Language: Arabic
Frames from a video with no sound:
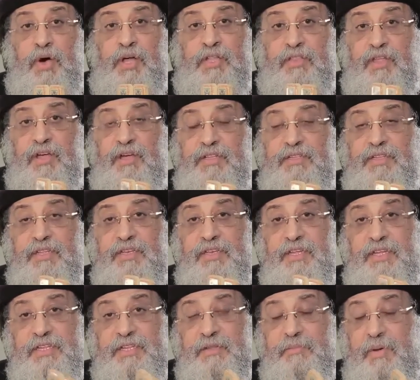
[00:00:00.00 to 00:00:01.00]
واعتقد
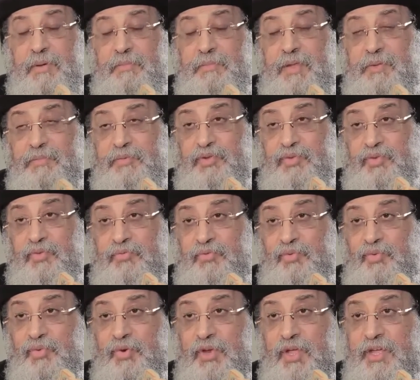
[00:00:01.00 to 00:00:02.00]
ان اهتمامنا
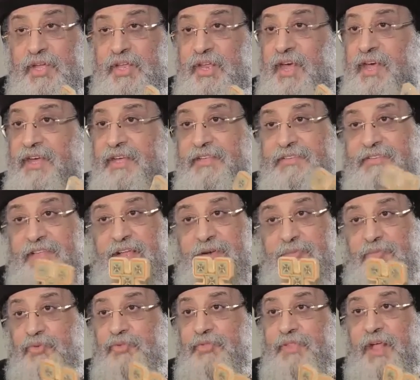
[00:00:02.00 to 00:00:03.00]
بالطفوله
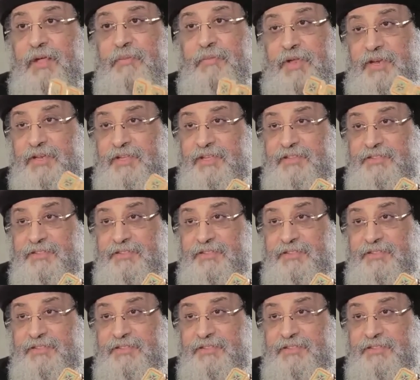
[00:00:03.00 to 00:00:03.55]
ينعكس على المستقبل